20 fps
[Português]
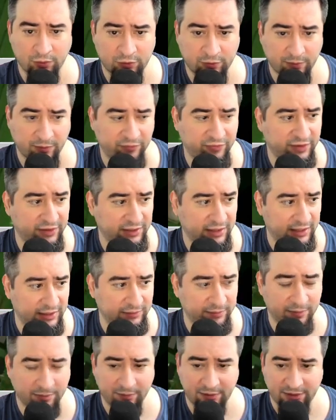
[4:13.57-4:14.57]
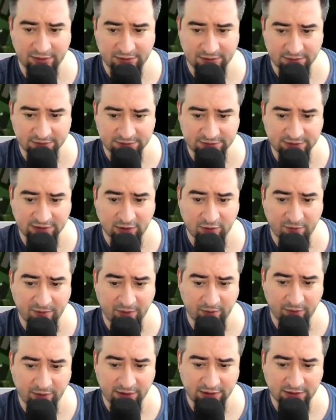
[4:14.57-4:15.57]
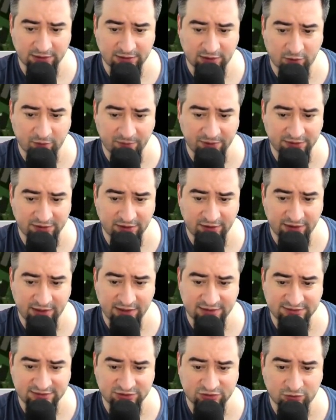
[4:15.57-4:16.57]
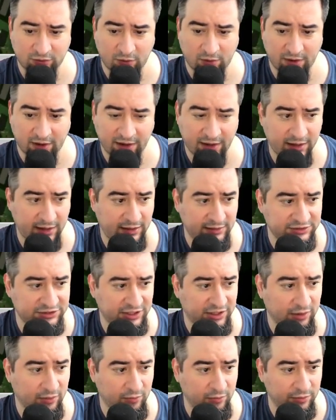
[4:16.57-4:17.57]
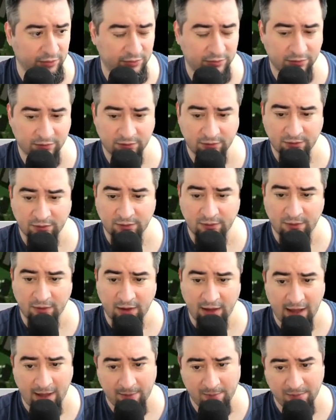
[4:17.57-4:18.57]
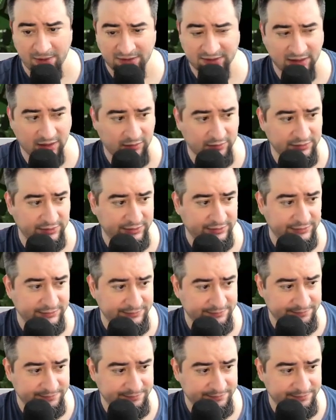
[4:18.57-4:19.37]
é verdade mesmo, Guitar. Você tá com... O Guitar tá comentando aqui que se escorrer ele gera curto. É metal, né?